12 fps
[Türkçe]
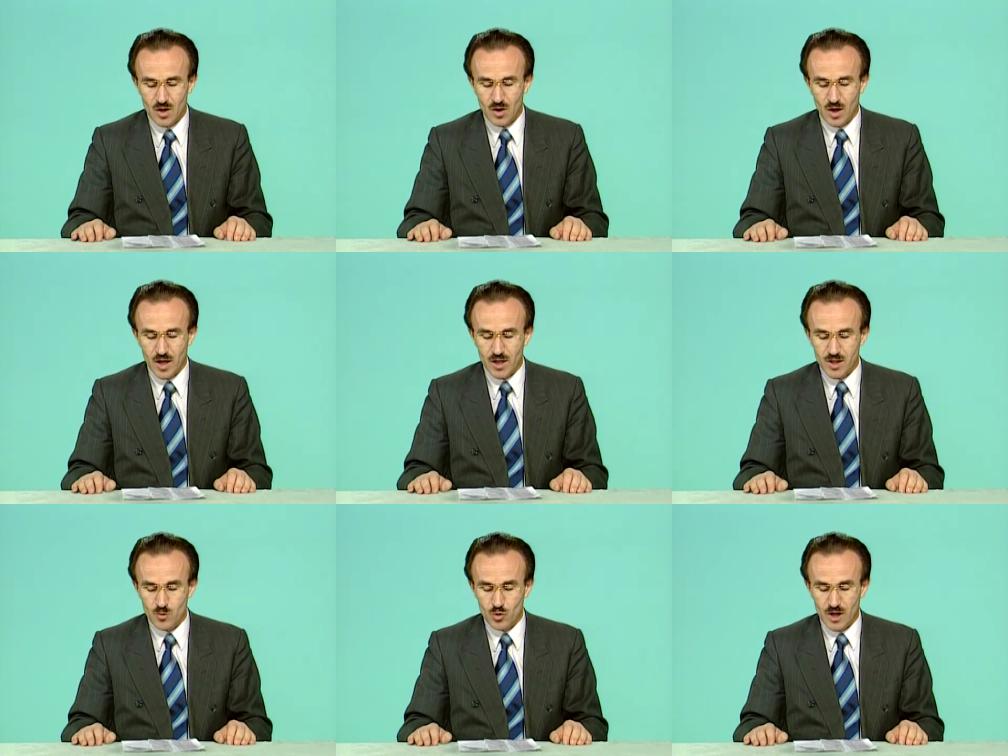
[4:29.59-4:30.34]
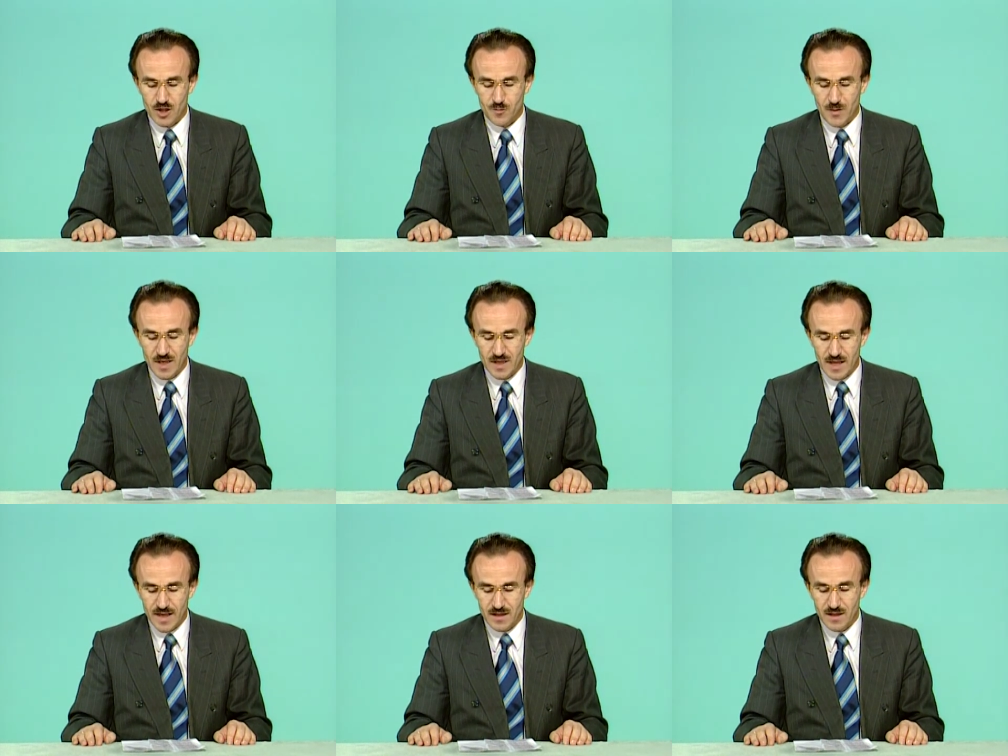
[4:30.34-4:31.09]
Kara Timurtaş Bey'i
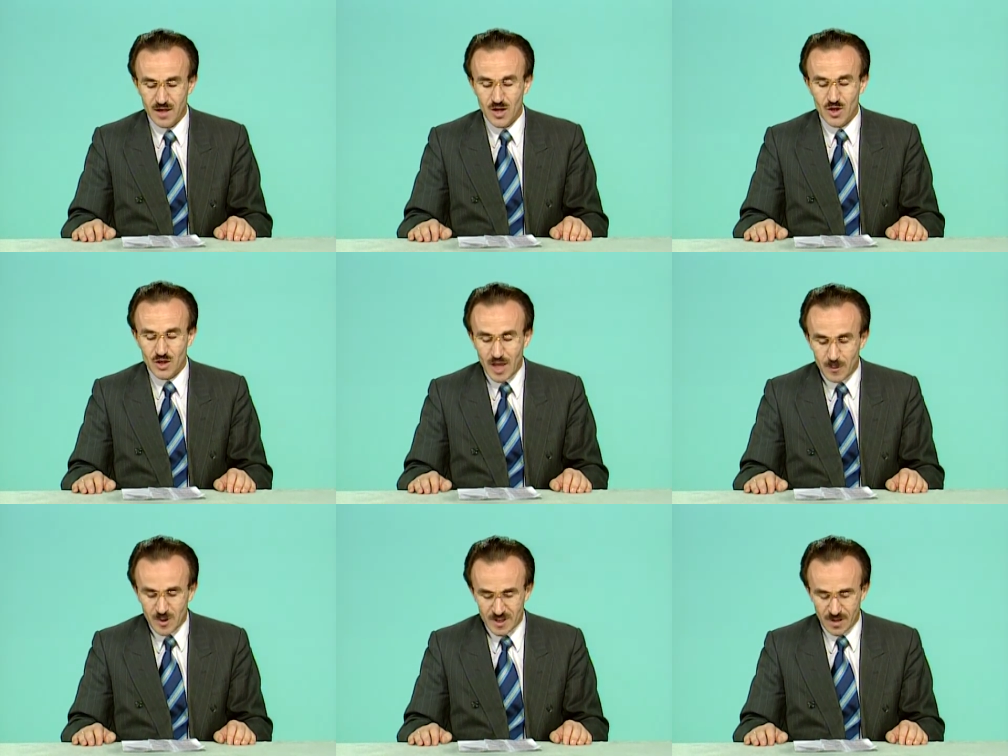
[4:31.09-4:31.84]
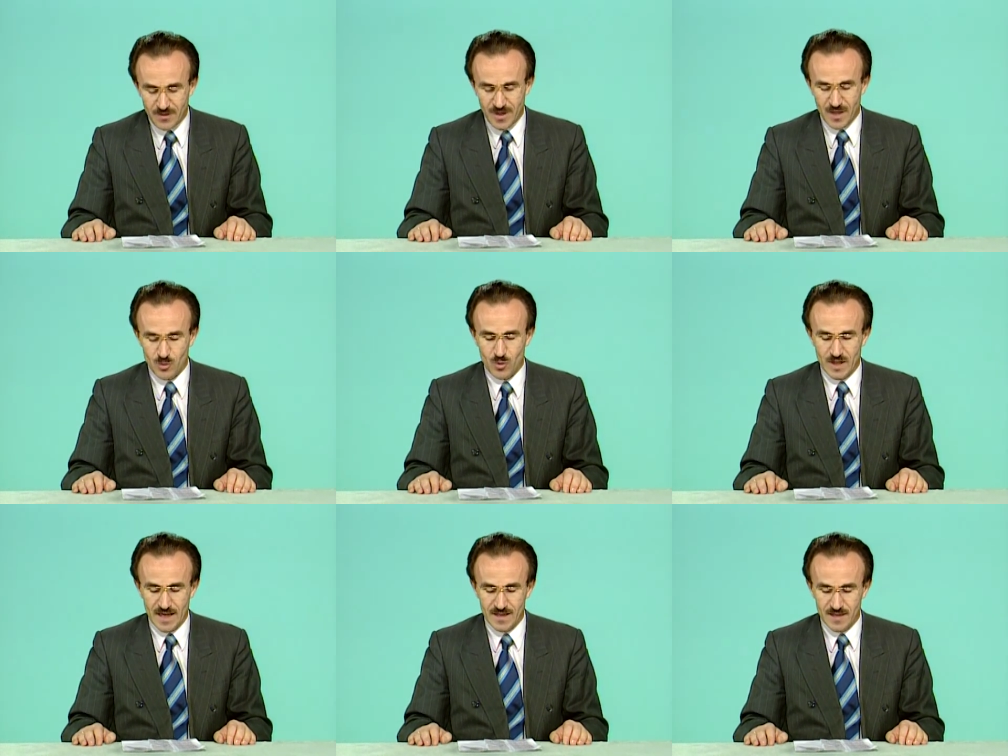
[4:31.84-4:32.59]
de Gemlik seferine
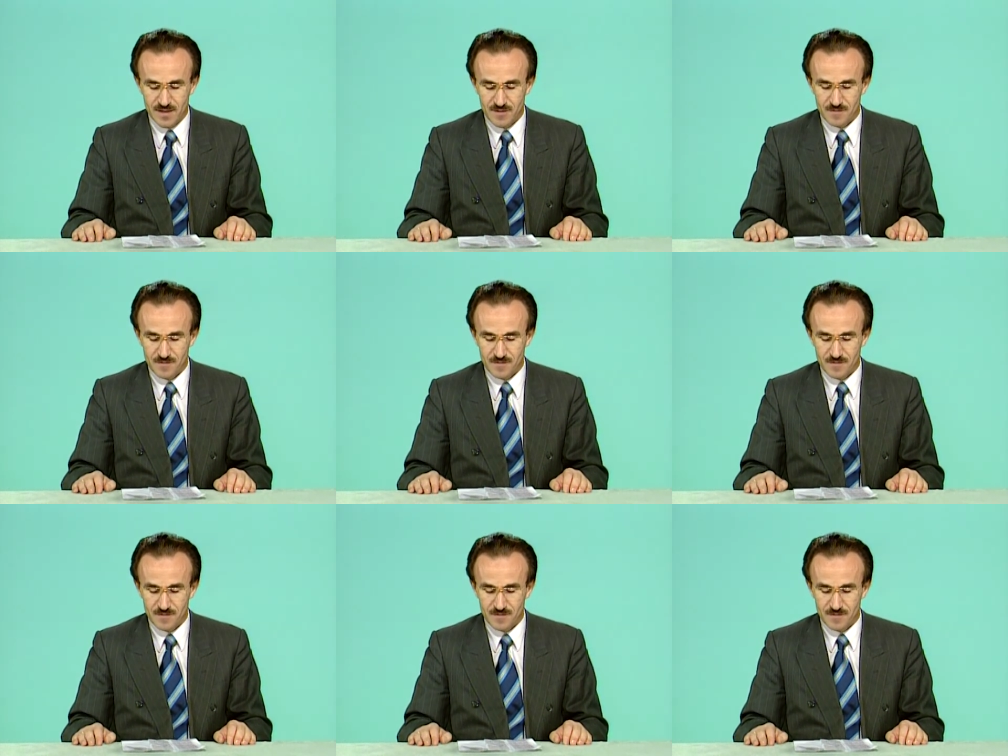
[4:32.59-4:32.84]
gönderdi.